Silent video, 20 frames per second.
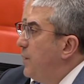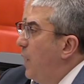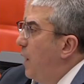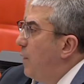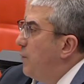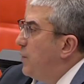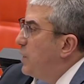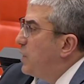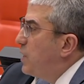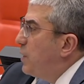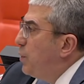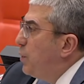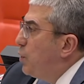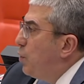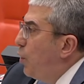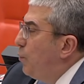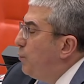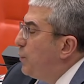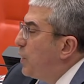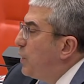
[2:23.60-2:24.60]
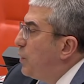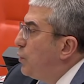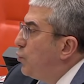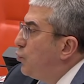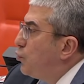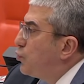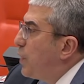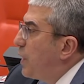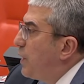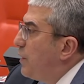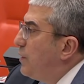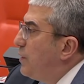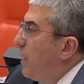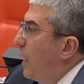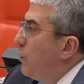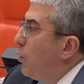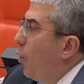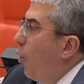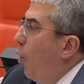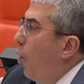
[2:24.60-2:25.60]
Ya 2011'in
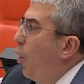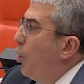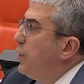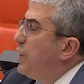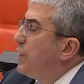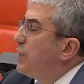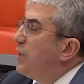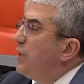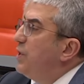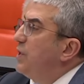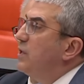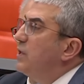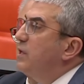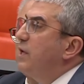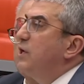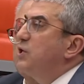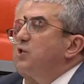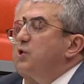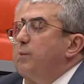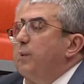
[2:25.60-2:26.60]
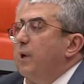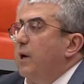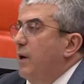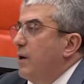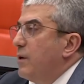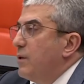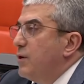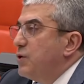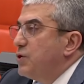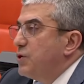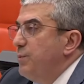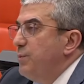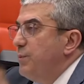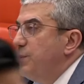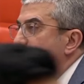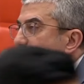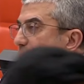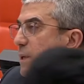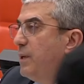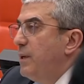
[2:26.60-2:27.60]
üzerinden 12 yıl geçti be
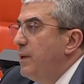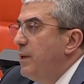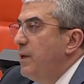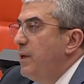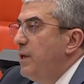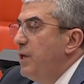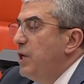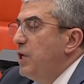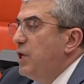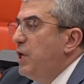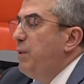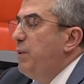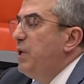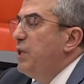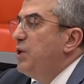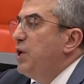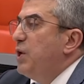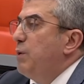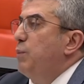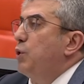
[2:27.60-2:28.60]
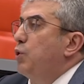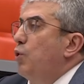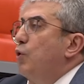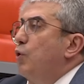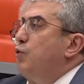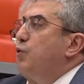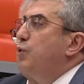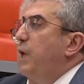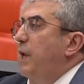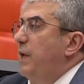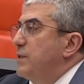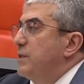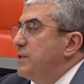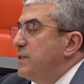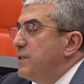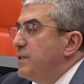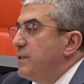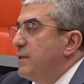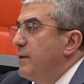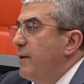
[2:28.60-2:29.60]
kardeşim.
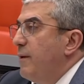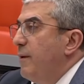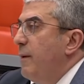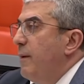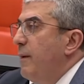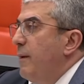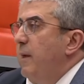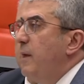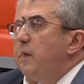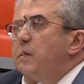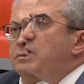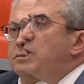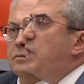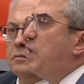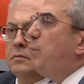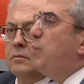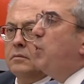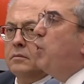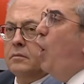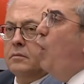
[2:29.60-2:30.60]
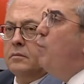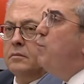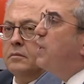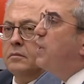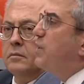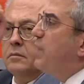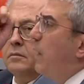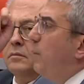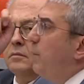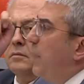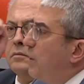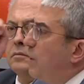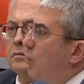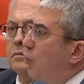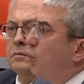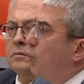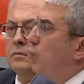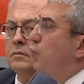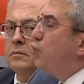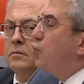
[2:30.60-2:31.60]
2024'teyiz. 2011'den beri
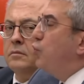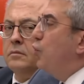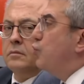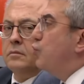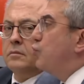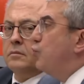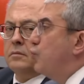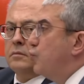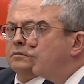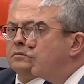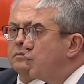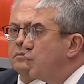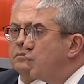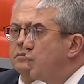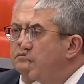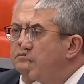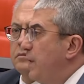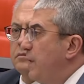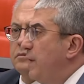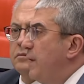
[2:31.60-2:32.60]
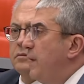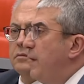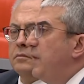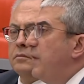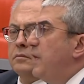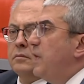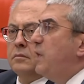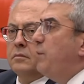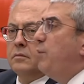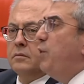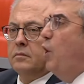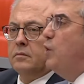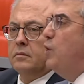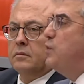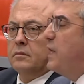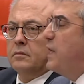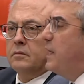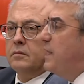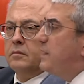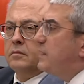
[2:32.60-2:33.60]
konuşuyorsunuz.
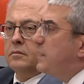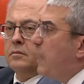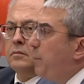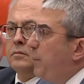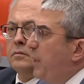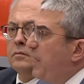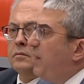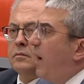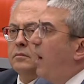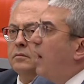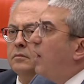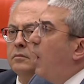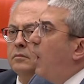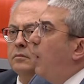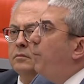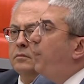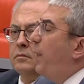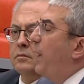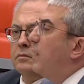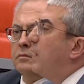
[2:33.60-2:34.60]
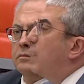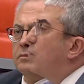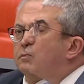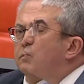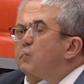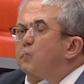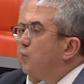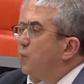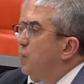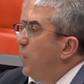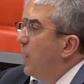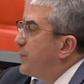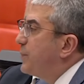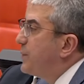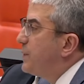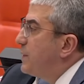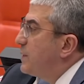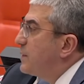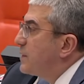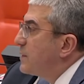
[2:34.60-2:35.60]
2018'de bir daha kampanya konusu
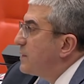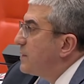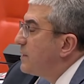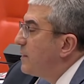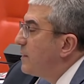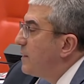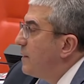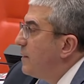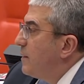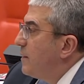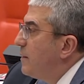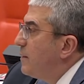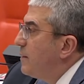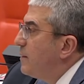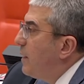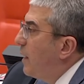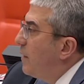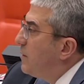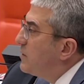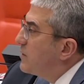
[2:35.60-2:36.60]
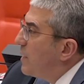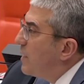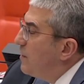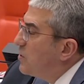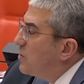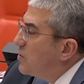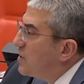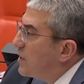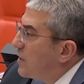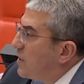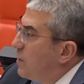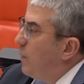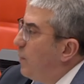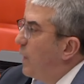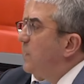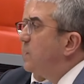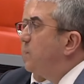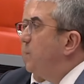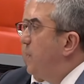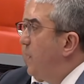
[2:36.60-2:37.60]
yaptınız. Ya insan hiç
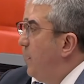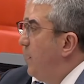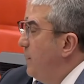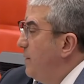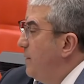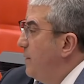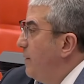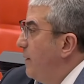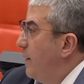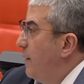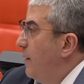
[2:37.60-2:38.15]
sıkılmaz mı ya?